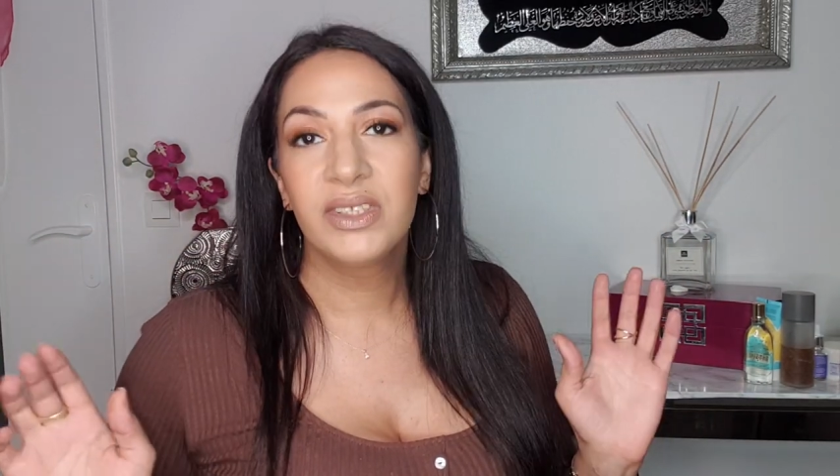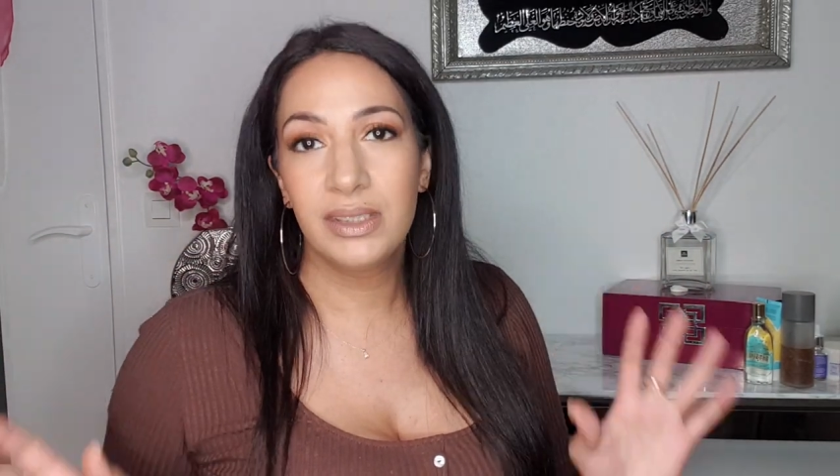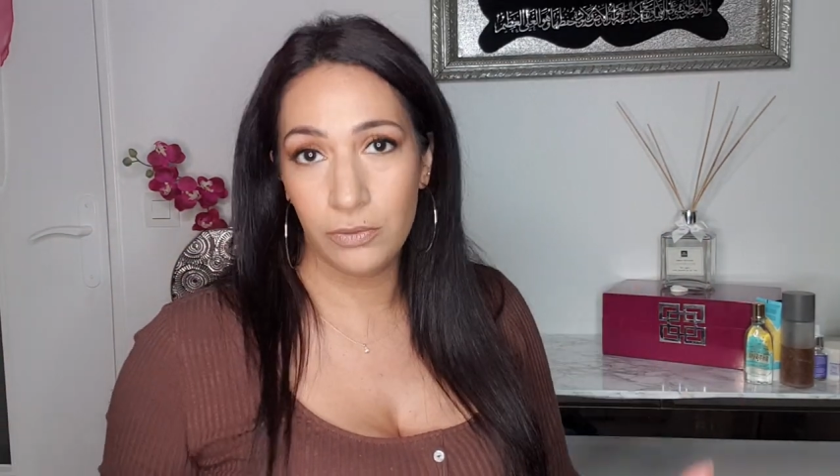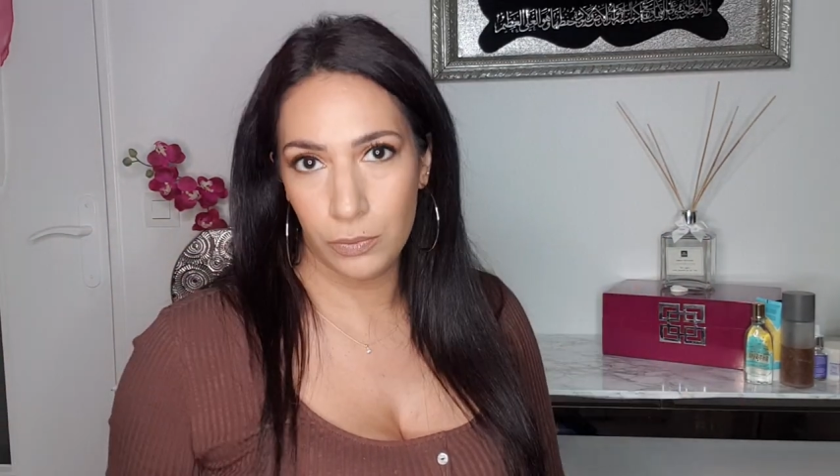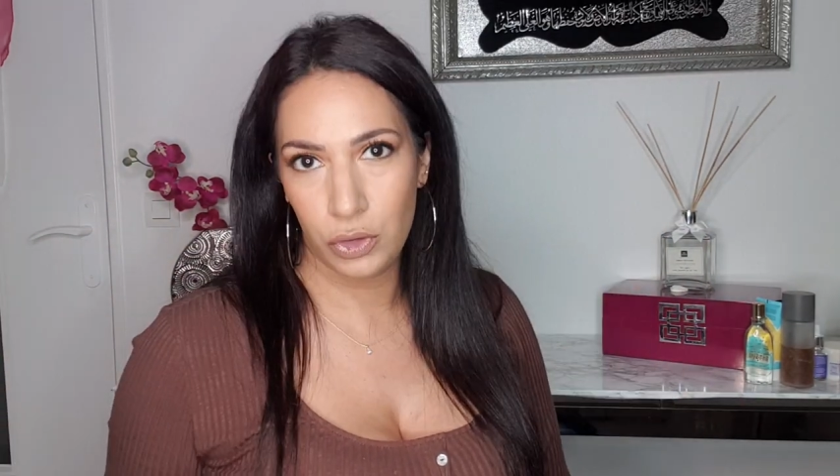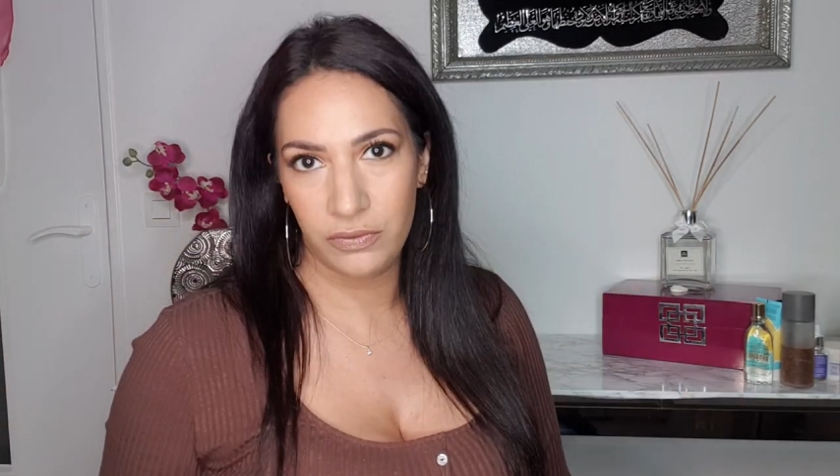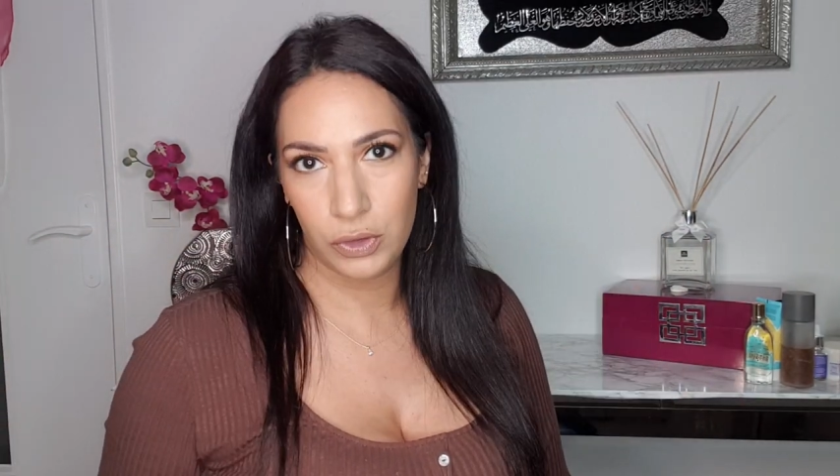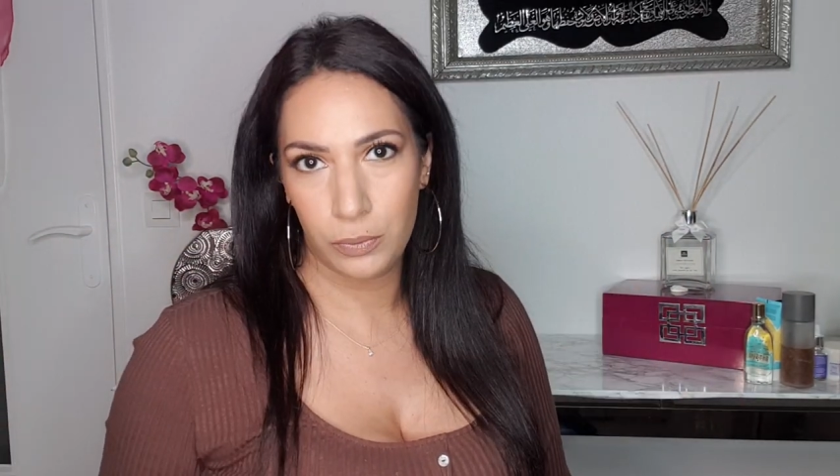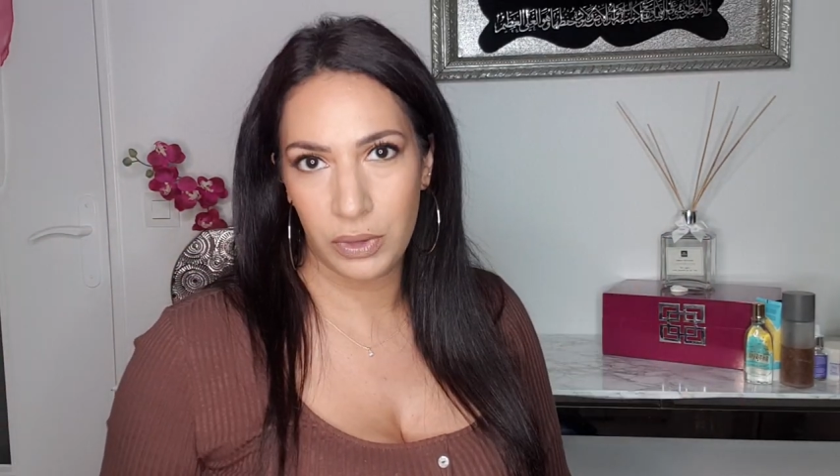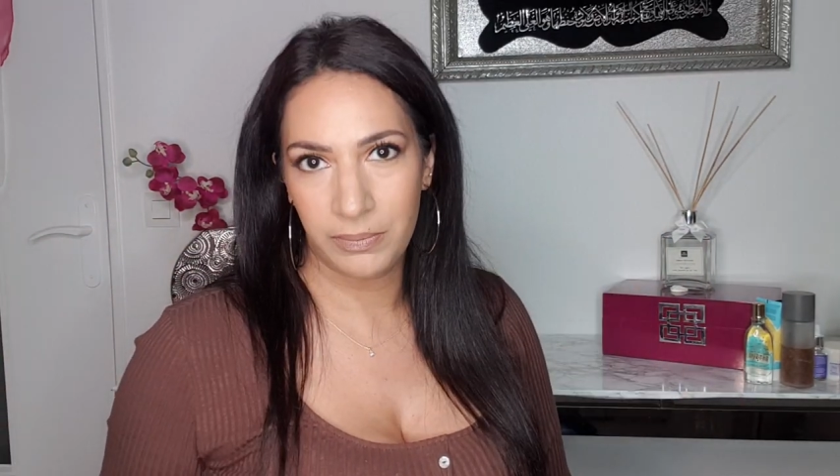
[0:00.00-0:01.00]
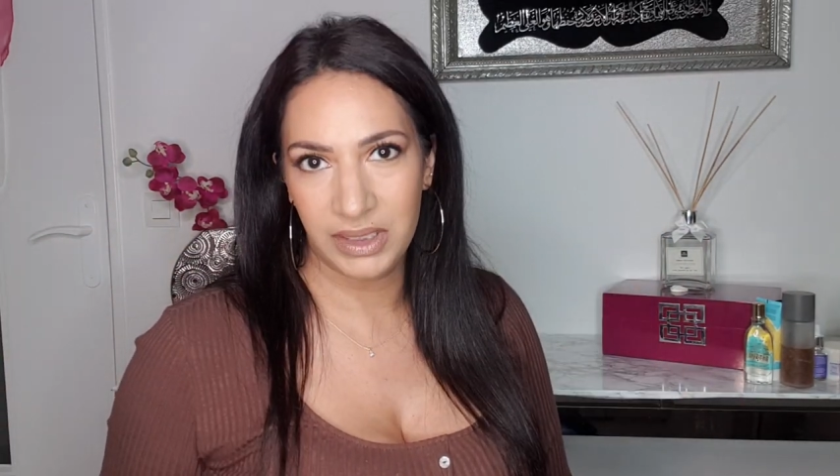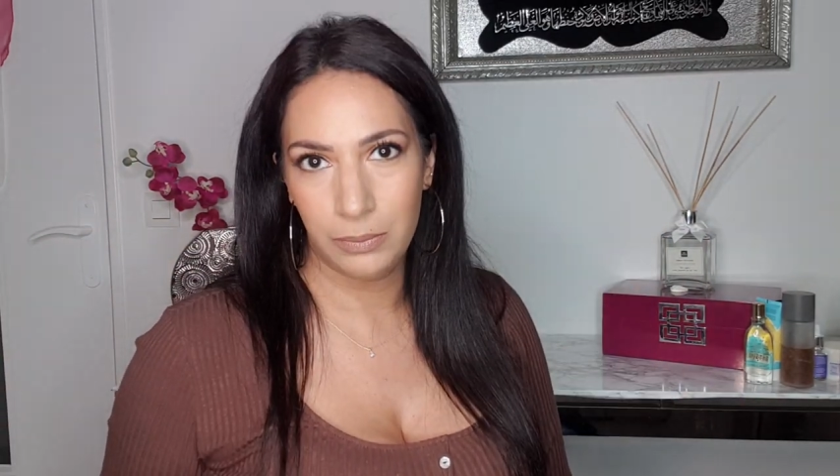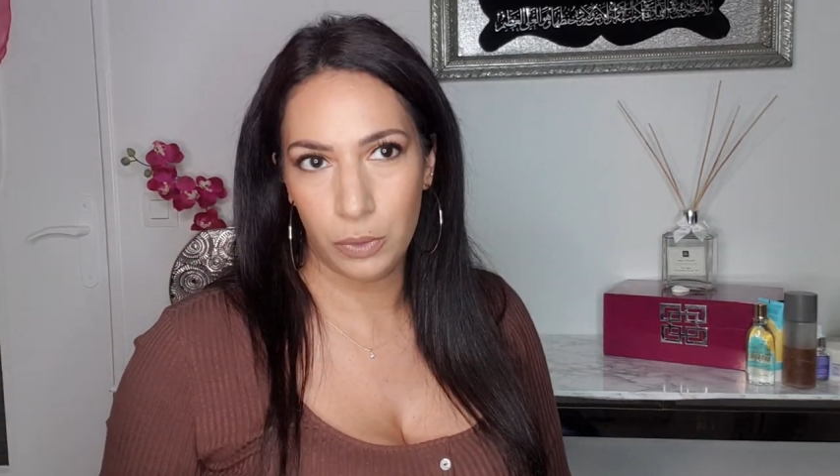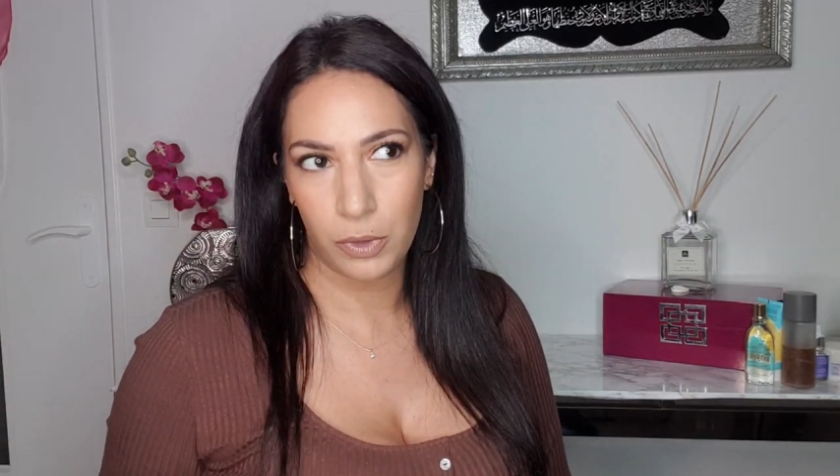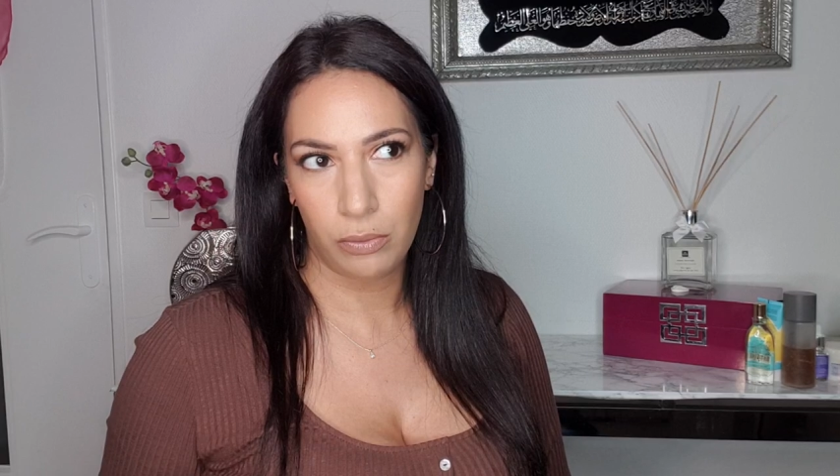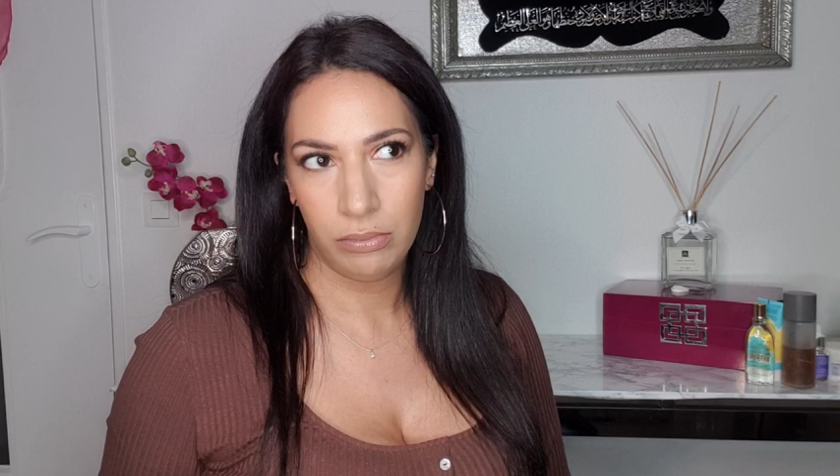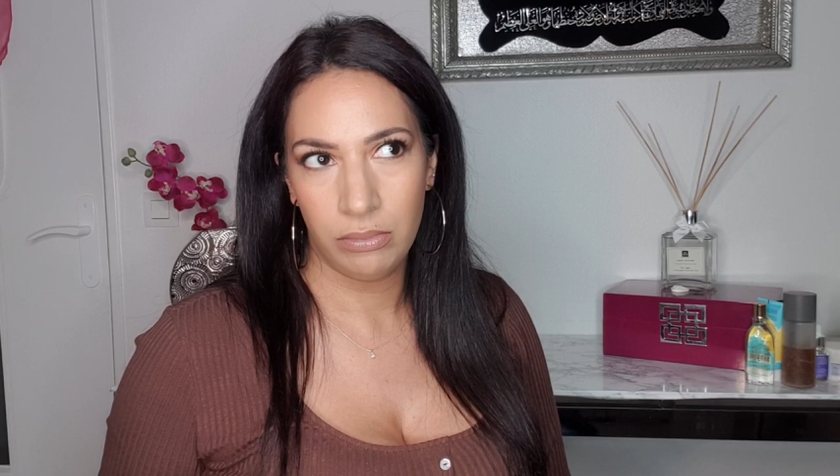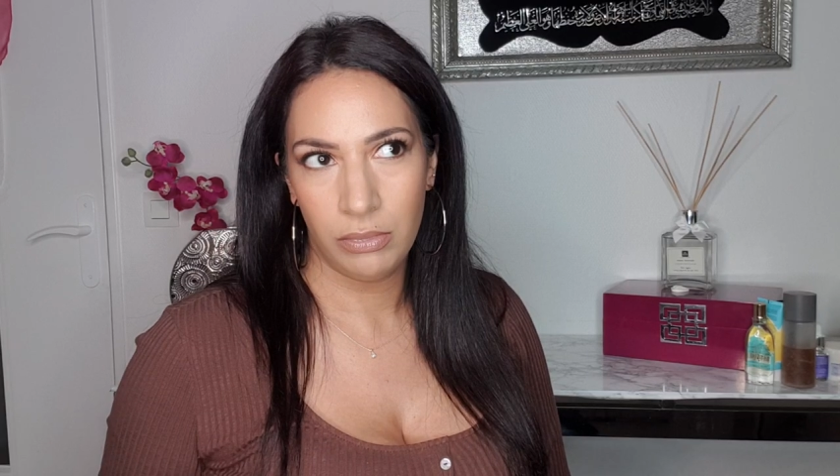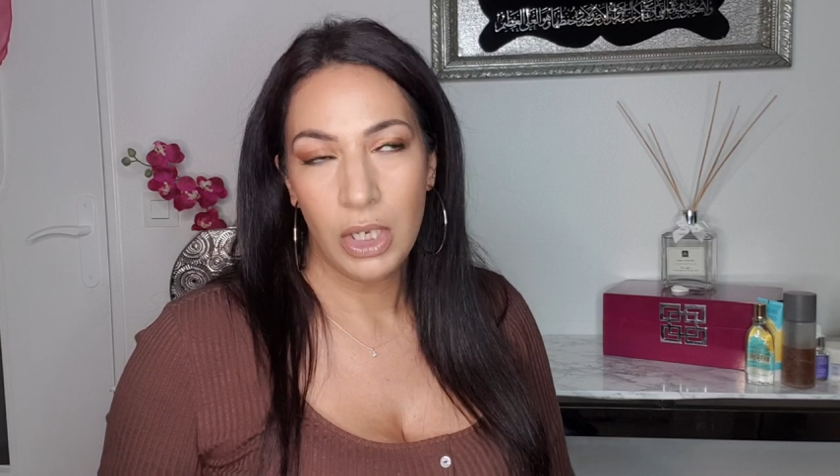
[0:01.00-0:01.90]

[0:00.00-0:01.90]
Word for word: Si vous me suivez depuis un petit moment,